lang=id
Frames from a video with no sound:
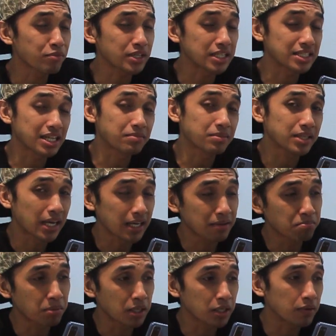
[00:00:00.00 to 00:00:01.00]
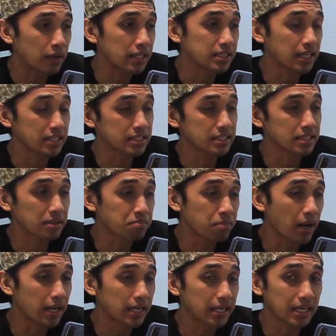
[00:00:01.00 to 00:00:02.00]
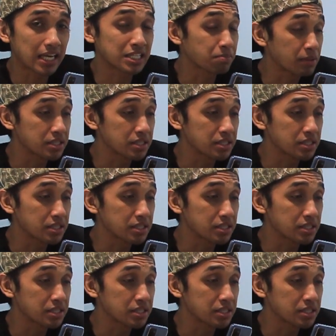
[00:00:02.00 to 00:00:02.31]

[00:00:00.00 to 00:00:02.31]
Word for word: punya senapan angin berkualitas terbaik kelas